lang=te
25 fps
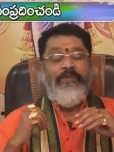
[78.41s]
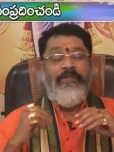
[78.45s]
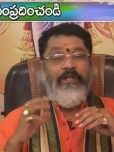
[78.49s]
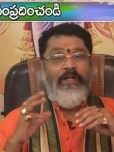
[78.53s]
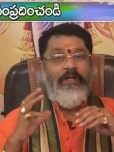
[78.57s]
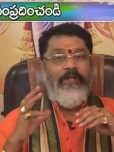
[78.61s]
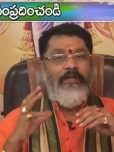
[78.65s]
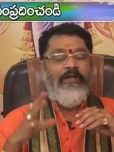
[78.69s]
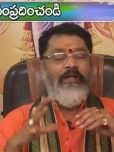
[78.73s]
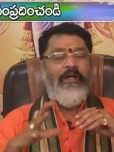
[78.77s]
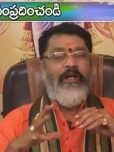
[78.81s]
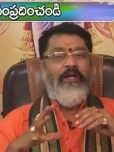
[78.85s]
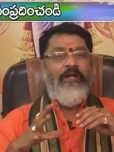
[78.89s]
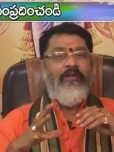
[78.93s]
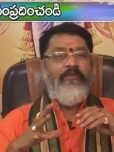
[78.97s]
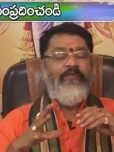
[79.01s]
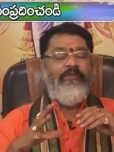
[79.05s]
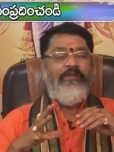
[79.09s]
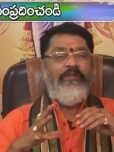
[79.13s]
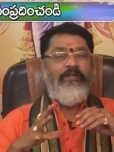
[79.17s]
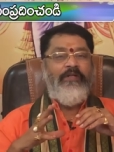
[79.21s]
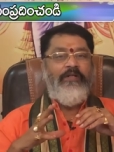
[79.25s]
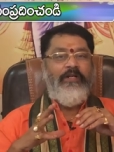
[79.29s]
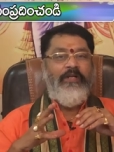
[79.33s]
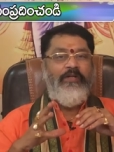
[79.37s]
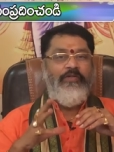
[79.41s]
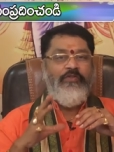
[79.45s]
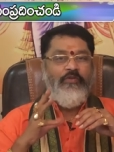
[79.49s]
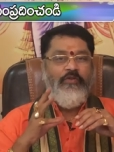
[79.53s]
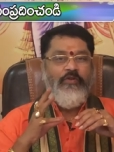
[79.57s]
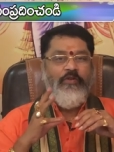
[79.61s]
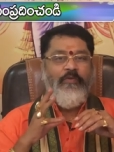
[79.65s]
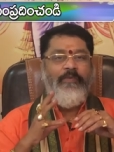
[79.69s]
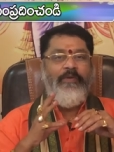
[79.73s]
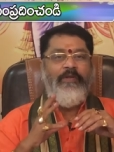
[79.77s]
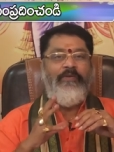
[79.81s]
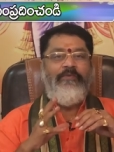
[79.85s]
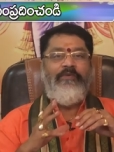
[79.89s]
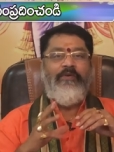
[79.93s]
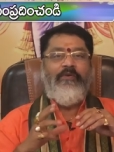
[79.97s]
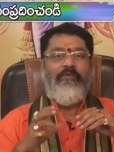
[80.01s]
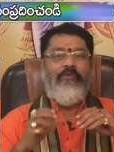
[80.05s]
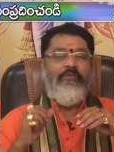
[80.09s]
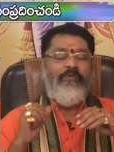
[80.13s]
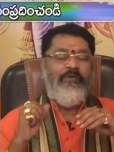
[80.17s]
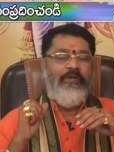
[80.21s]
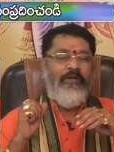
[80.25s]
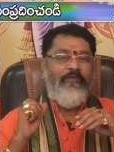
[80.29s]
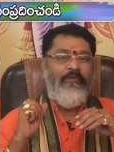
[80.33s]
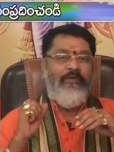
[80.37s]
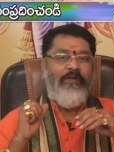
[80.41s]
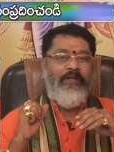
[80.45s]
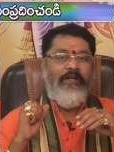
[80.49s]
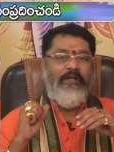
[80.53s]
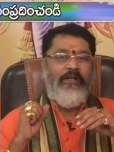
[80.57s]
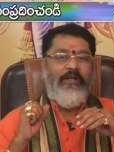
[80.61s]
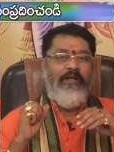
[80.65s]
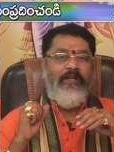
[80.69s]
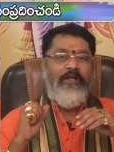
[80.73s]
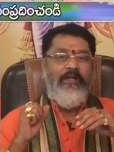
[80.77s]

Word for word: దానికి కారణం ఏంటంటే శుక్రబలం తక్కువ ఉండడం వల్ల